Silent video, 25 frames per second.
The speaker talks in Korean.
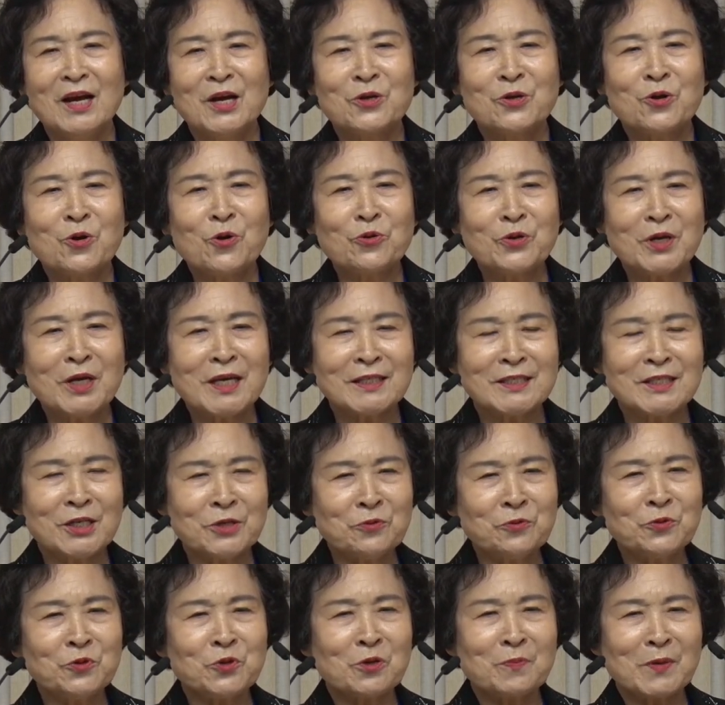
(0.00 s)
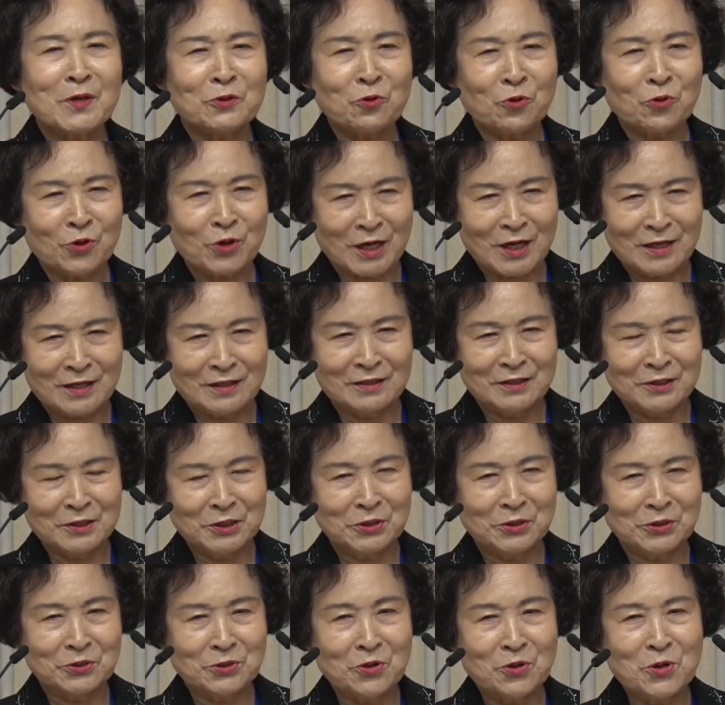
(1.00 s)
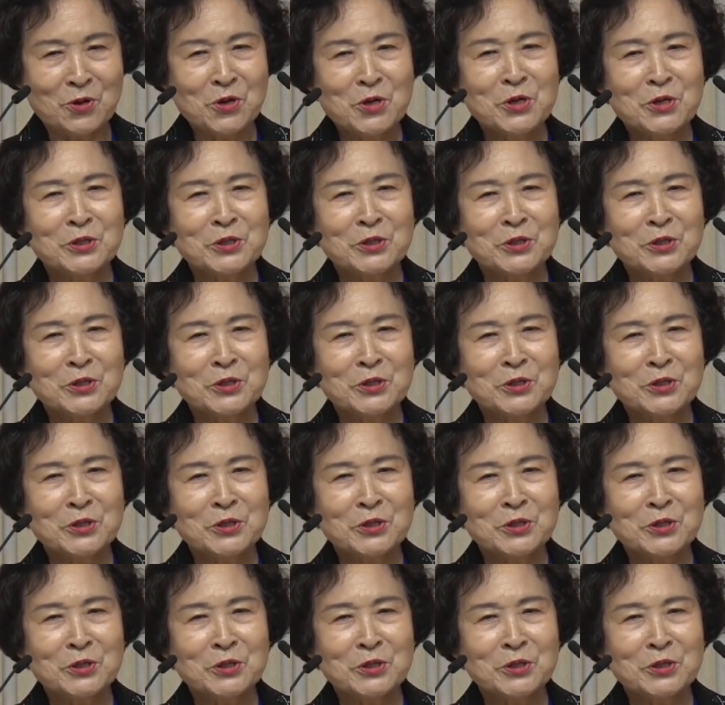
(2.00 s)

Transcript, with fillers: 교회 친구들만 놀아라 그랬거든요.